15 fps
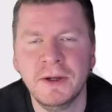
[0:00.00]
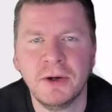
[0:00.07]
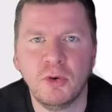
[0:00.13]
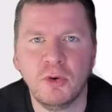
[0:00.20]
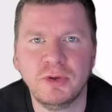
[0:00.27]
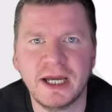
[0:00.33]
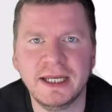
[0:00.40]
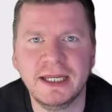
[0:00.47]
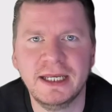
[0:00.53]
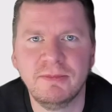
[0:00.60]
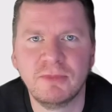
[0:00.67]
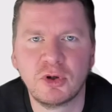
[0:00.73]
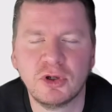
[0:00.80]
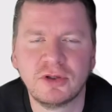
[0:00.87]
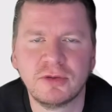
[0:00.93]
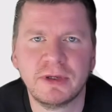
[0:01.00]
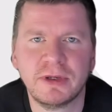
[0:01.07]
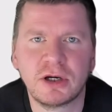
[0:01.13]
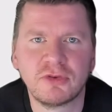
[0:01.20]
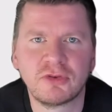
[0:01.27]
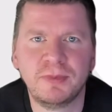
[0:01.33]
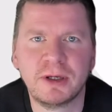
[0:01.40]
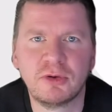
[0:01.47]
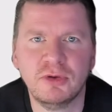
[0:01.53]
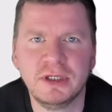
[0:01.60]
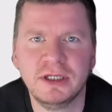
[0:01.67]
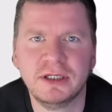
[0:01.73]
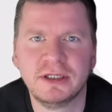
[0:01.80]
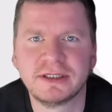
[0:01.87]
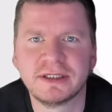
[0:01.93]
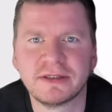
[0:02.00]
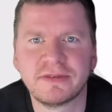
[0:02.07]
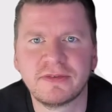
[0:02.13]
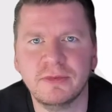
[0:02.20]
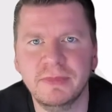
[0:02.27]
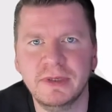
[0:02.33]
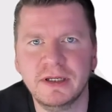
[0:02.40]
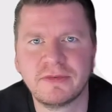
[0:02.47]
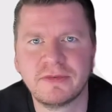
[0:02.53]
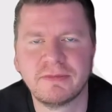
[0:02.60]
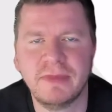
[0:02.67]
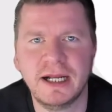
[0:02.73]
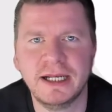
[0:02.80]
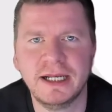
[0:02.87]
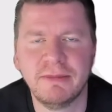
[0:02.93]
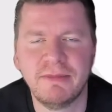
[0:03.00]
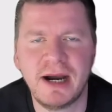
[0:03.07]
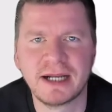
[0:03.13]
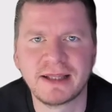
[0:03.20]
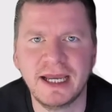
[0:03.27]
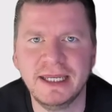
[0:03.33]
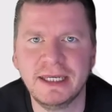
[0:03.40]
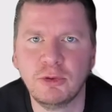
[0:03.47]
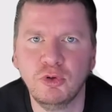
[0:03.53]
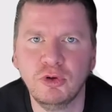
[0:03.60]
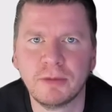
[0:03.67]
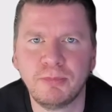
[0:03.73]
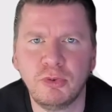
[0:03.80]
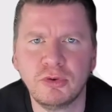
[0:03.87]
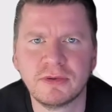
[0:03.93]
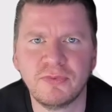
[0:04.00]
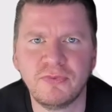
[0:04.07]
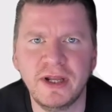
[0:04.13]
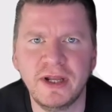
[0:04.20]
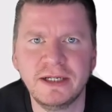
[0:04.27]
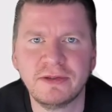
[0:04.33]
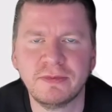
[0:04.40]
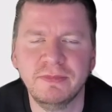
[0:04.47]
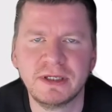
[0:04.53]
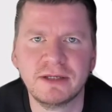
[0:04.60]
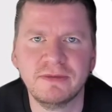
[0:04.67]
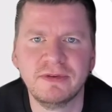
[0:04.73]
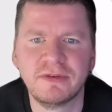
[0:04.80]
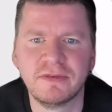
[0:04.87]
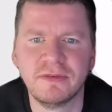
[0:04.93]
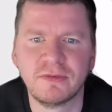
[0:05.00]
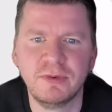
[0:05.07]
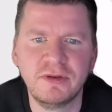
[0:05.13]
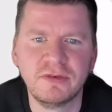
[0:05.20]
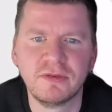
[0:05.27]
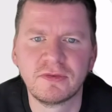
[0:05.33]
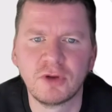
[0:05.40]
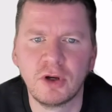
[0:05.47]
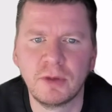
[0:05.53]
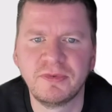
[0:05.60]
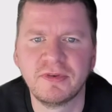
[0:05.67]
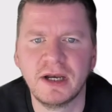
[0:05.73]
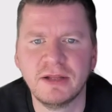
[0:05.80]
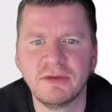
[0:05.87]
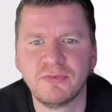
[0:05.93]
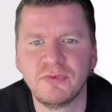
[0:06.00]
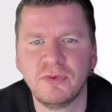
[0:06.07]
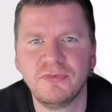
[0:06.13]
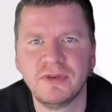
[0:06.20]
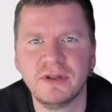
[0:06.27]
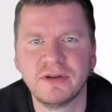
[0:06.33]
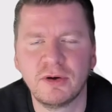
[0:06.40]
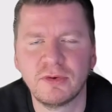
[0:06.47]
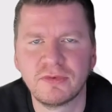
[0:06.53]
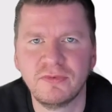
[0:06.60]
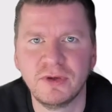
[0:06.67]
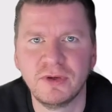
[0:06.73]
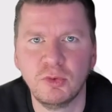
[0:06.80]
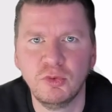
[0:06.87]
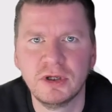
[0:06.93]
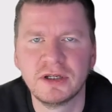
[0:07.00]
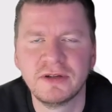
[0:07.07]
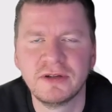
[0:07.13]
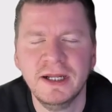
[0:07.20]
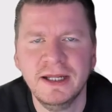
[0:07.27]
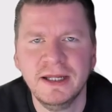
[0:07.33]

Und dann eben könnte man darauf spekulieren, dass zumindest mal der Markt einige hundert Punkte fällt mit gewissen Zwischenstops, also 15.400